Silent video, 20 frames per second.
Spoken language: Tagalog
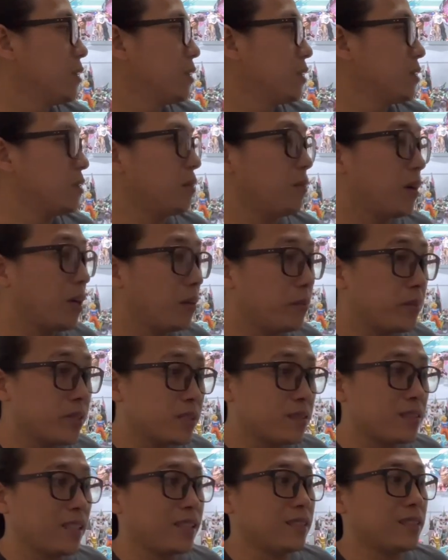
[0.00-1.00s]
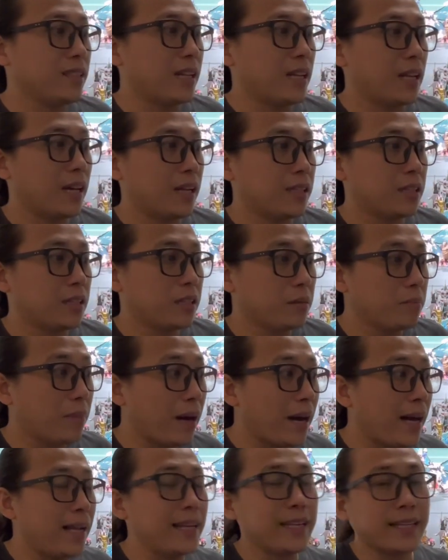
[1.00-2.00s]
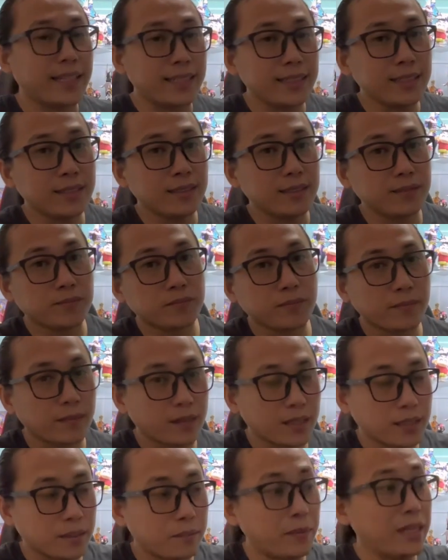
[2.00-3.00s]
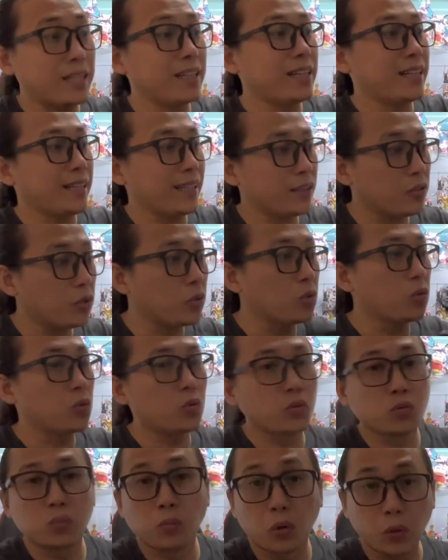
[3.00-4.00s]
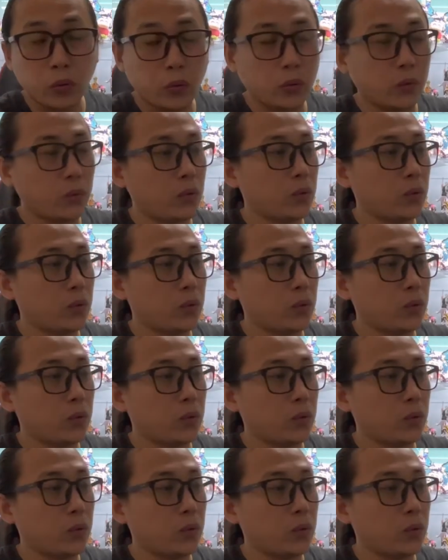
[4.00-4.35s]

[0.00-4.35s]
Sa mga business nila, dibaling, maliliit yung tubo,